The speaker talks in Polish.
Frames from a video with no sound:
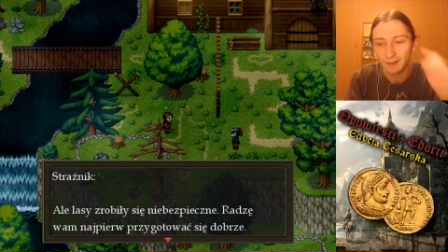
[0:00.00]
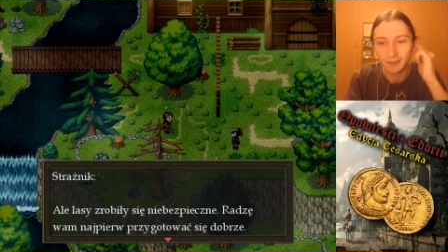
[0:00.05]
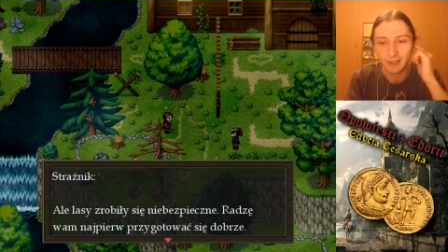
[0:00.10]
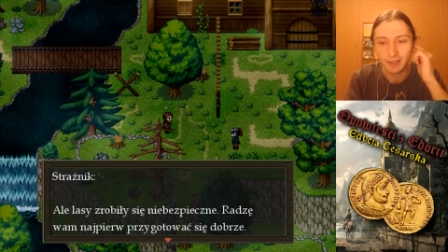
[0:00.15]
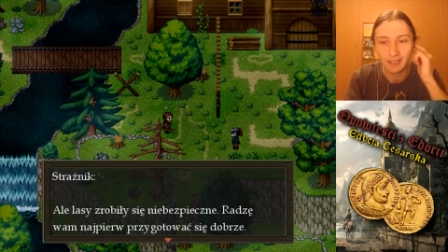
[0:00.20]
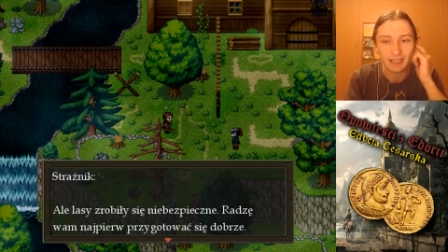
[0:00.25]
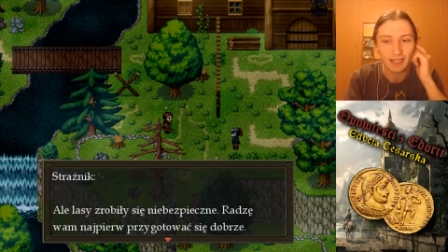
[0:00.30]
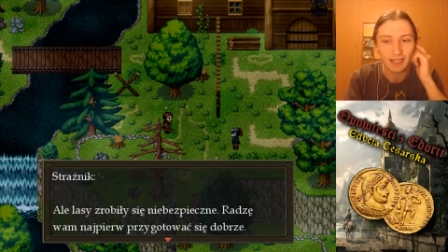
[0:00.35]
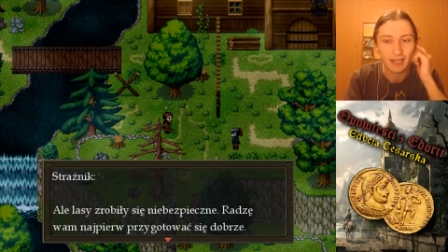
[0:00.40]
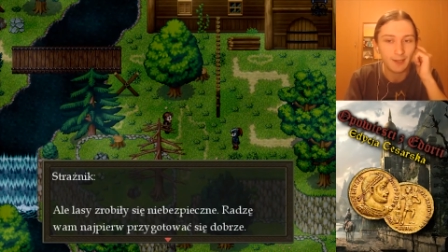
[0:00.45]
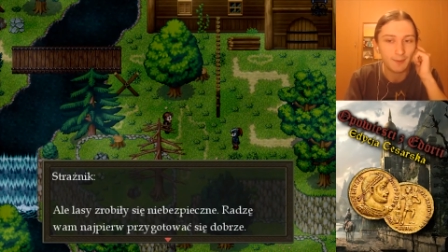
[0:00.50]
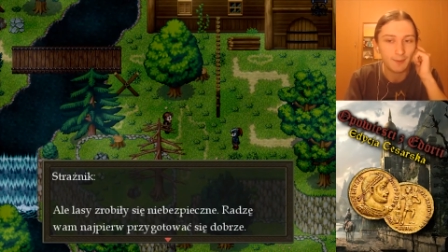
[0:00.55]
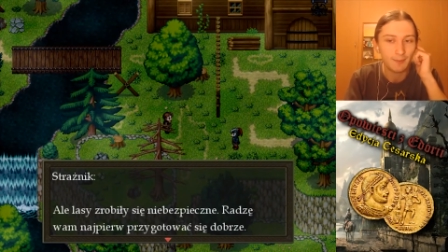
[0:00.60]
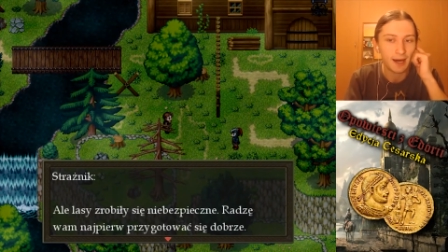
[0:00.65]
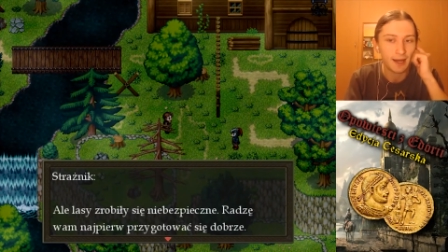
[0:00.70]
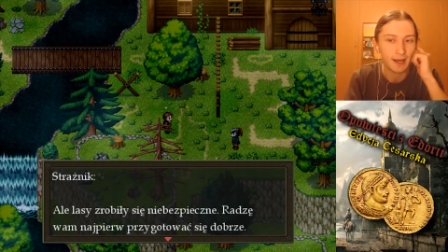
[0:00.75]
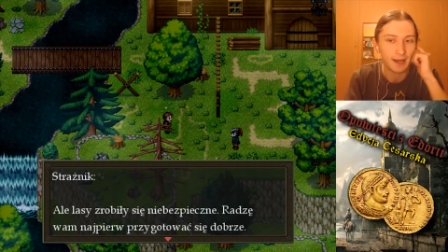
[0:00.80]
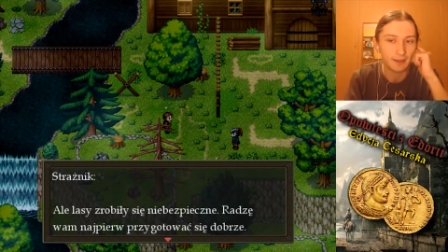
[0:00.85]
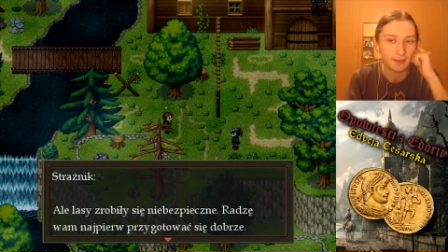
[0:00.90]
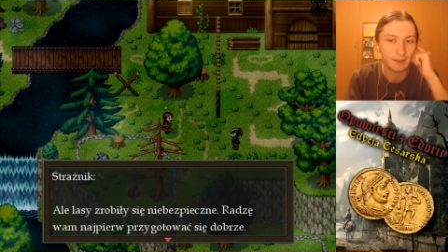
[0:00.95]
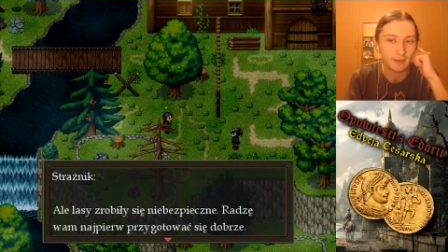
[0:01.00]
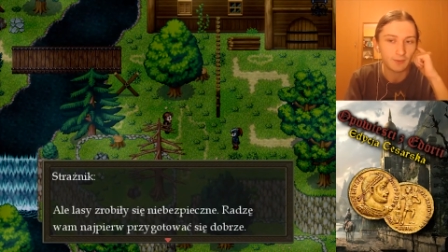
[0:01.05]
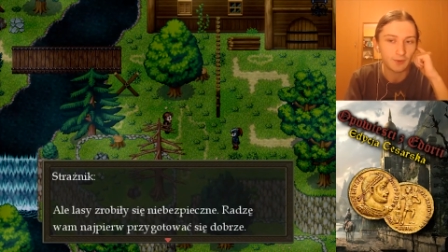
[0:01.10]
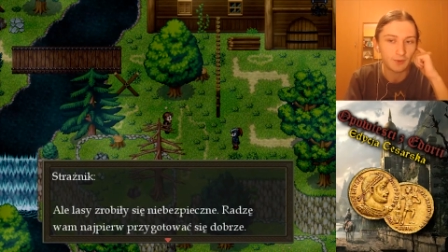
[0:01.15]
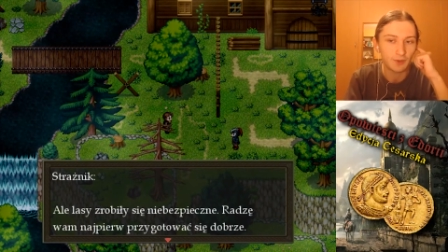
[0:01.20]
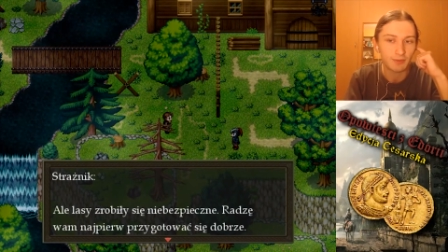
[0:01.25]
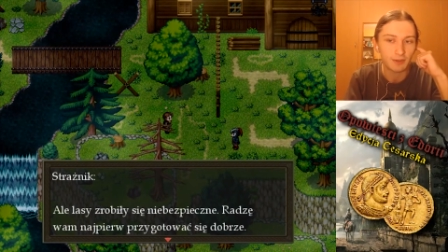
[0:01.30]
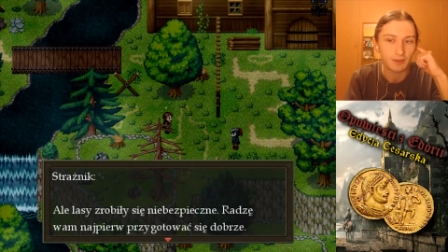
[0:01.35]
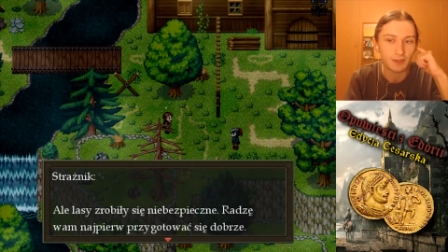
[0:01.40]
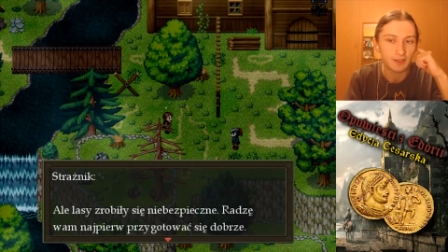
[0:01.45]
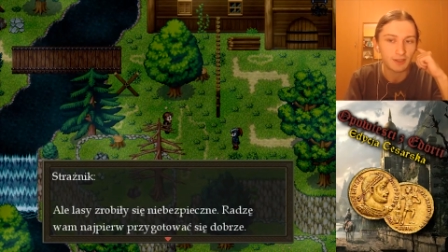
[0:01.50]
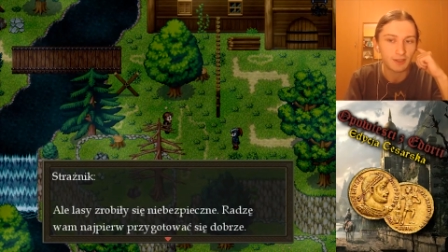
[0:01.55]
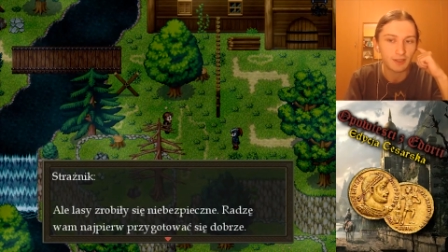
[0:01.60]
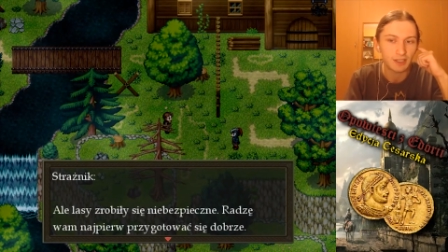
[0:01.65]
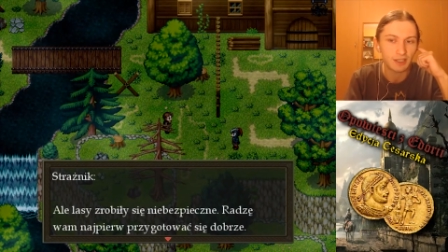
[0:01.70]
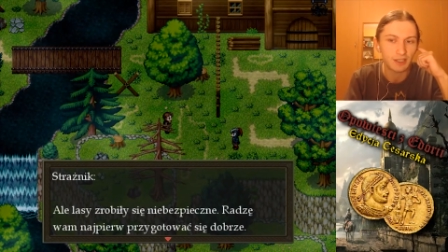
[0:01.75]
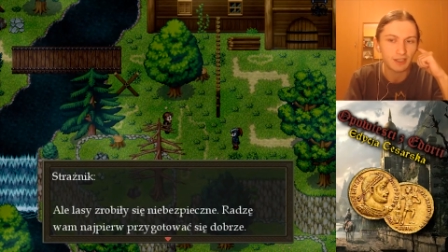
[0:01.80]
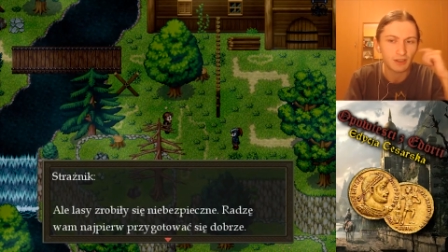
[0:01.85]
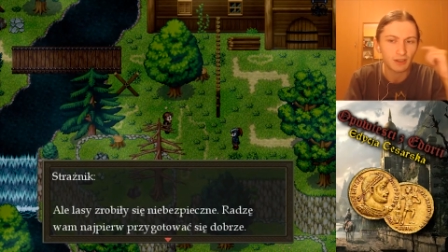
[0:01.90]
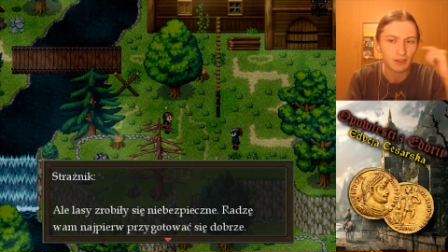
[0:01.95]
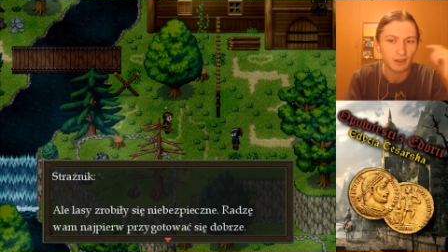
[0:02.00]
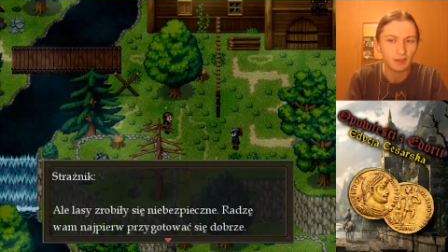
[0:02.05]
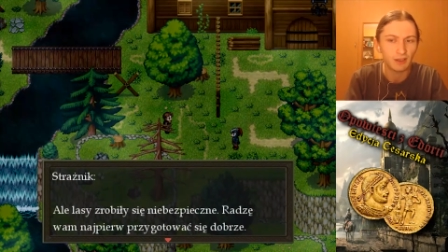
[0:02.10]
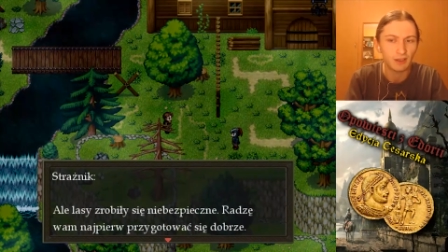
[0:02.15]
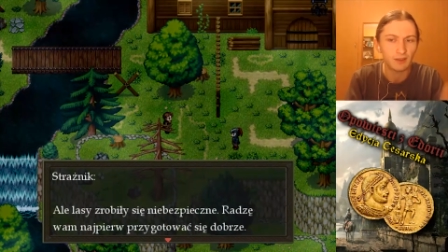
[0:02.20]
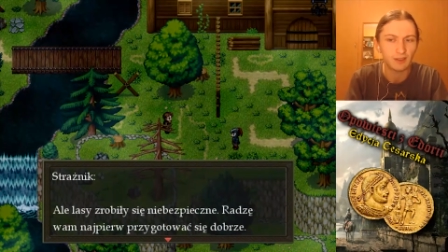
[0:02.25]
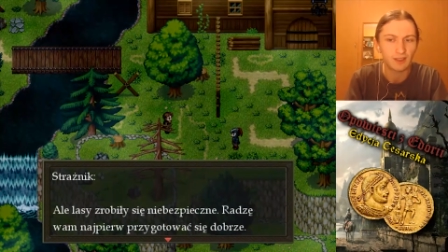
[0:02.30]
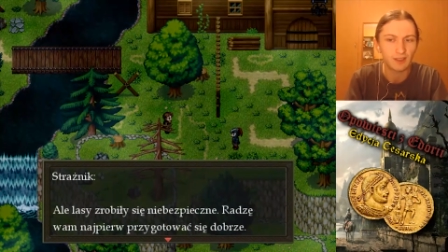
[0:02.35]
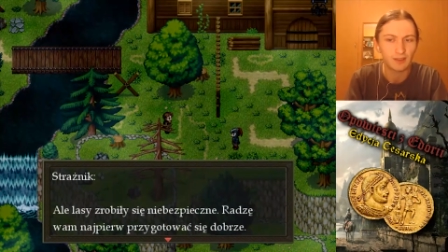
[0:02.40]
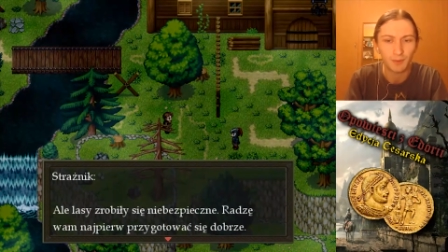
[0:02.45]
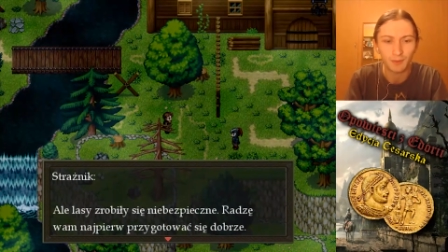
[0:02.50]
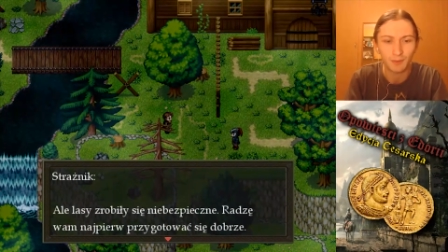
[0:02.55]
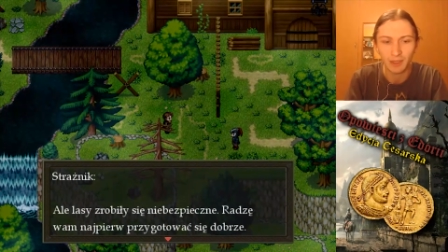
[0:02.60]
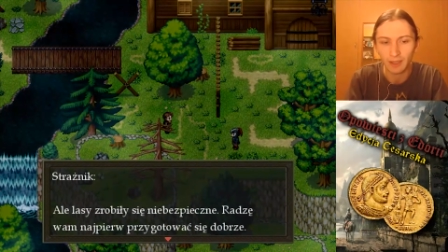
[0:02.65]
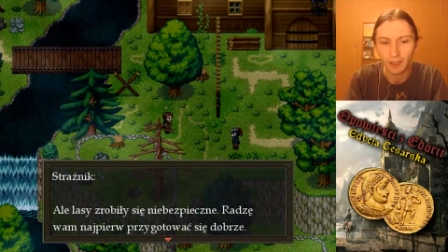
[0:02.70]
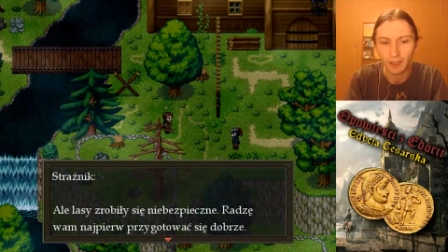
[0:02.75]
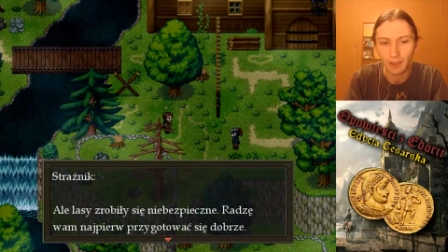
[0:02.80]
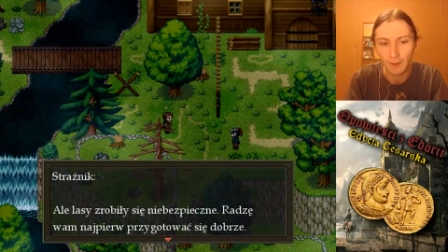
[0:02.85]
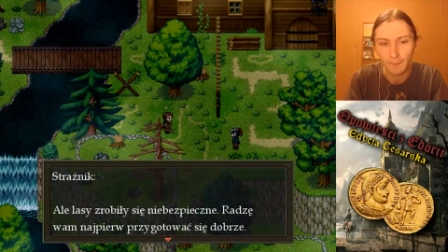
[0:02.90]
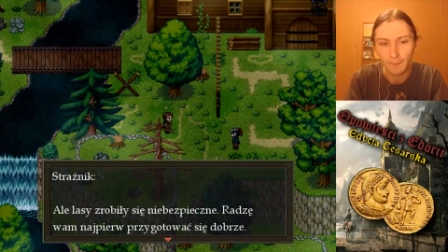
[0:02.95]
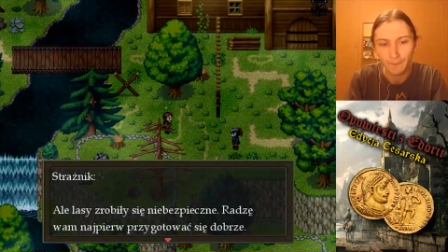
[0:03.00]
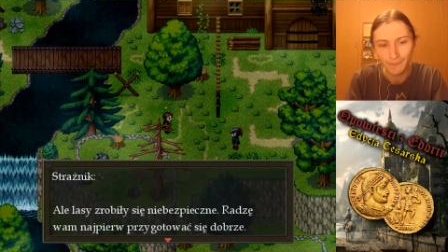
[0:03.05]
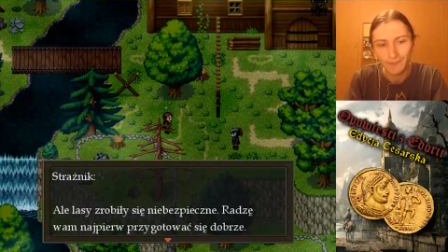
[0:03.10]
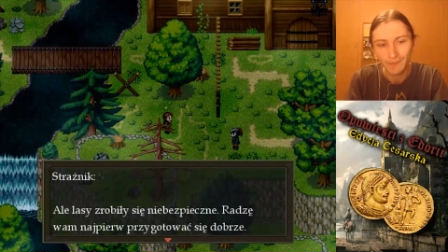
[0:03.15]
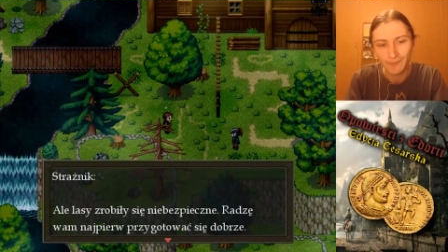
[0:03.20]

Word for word: Przystani Barek, to może być dosyć istotne do zapamiętania.